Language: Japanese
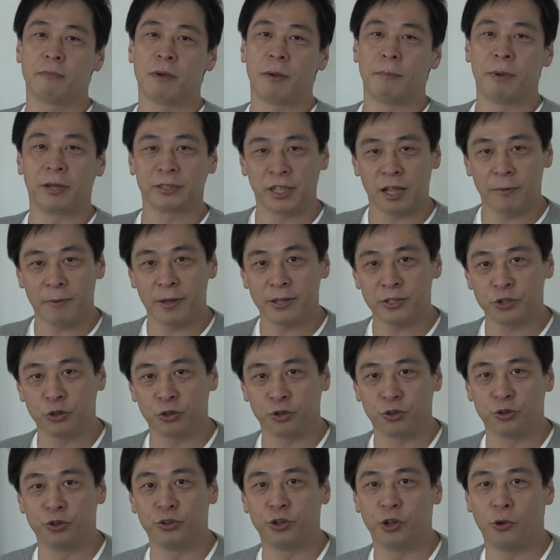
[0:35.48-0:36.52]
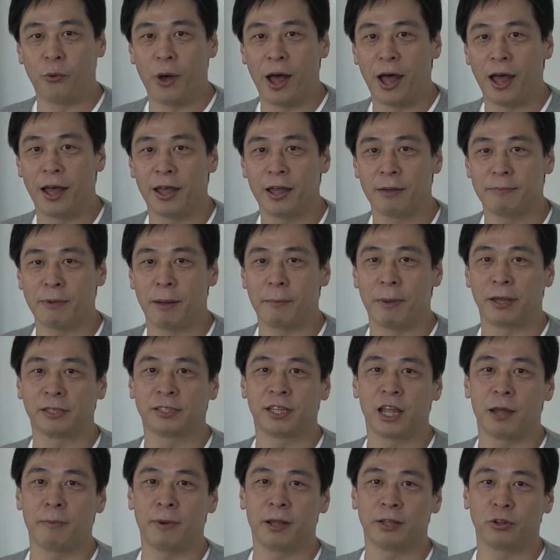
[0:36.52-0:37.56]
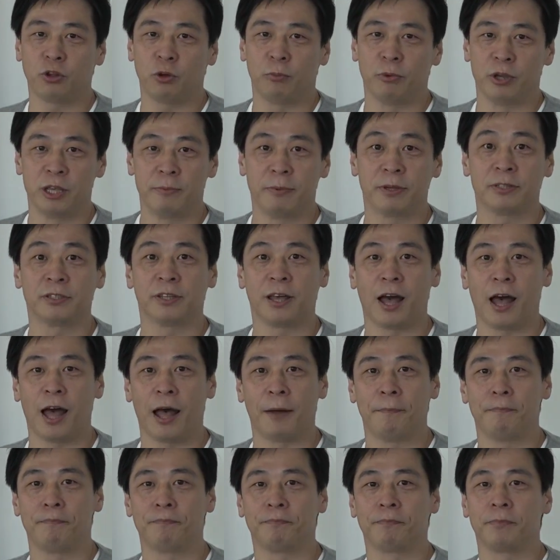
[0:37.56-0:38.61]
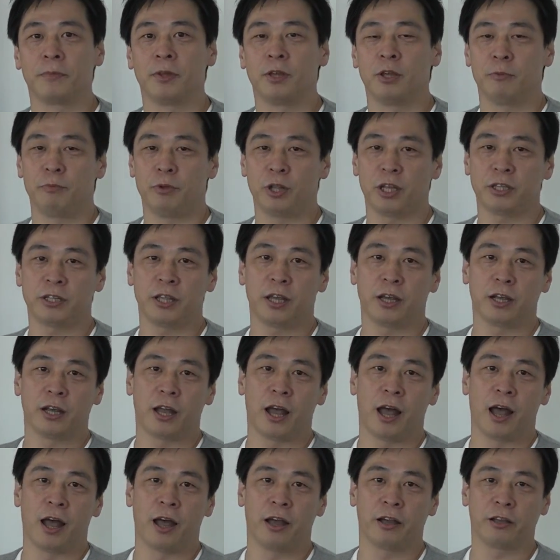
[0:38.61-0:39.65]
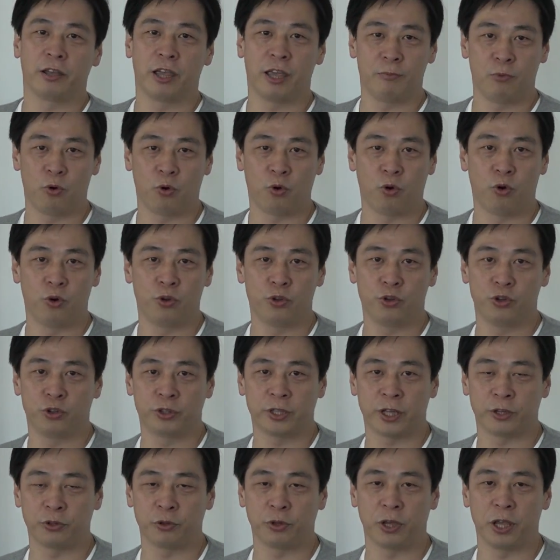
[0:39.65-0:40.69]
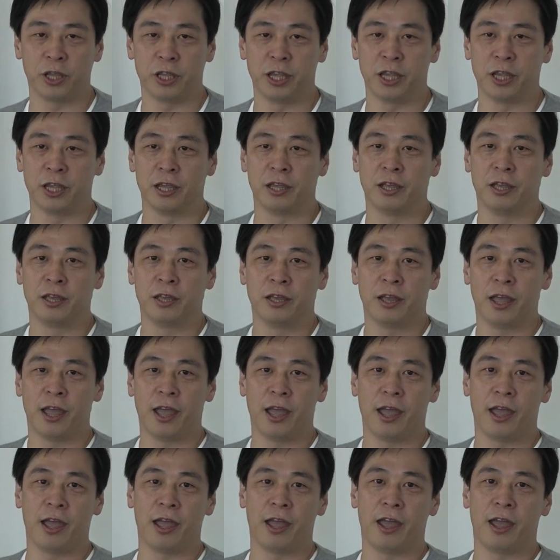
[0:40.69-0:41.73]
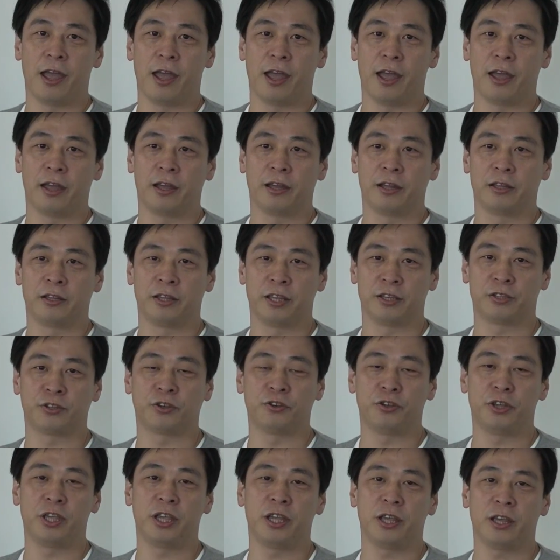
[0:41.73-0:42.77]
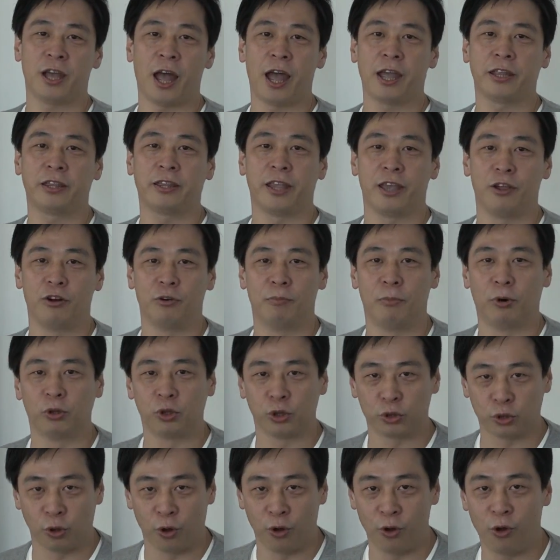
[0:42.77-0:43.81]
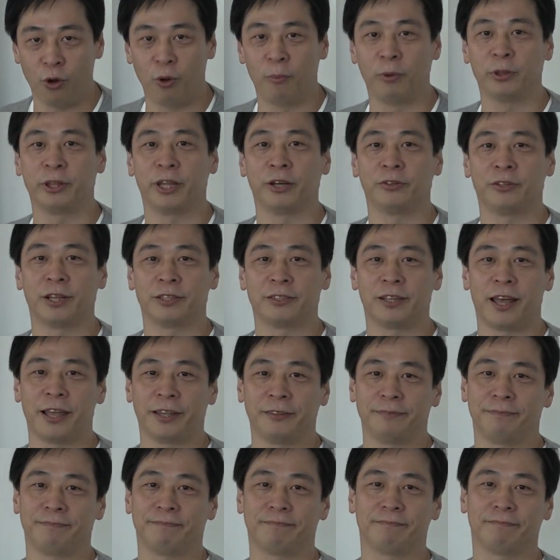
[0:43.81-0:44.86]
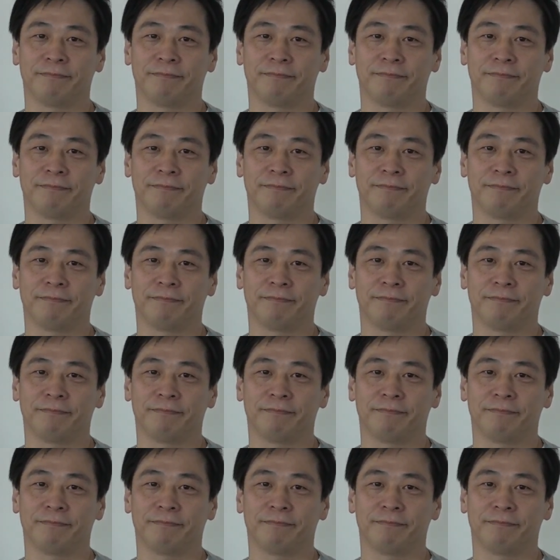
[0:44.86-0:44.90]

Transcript: まあ、マスターバージョンというのは、まあ、マスター版とも言いますが皆さんがゲームを購入した時に、えー、ディスクに入っているものと思ってください